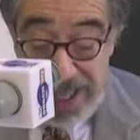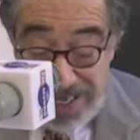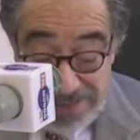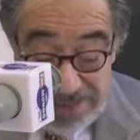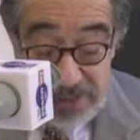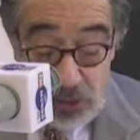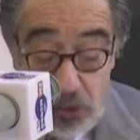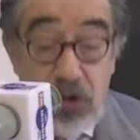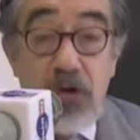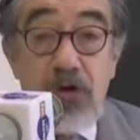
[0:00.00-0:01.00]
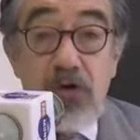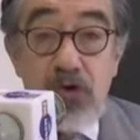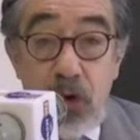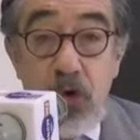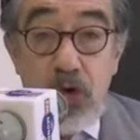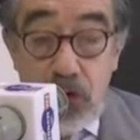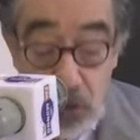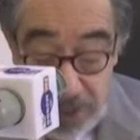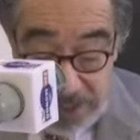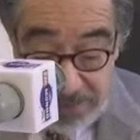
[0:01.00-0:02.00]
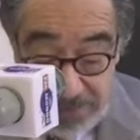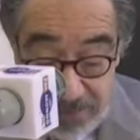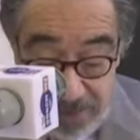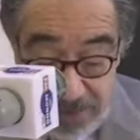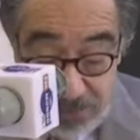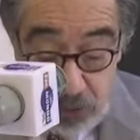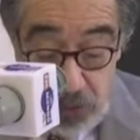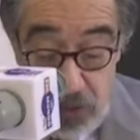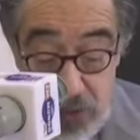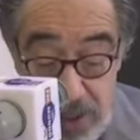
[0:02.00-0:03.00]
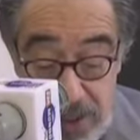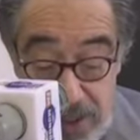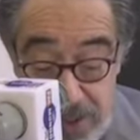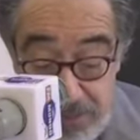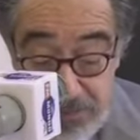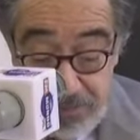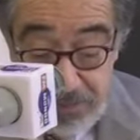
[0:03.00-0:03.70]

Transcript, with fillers: que haciéndolo no logró que el extremismo eh,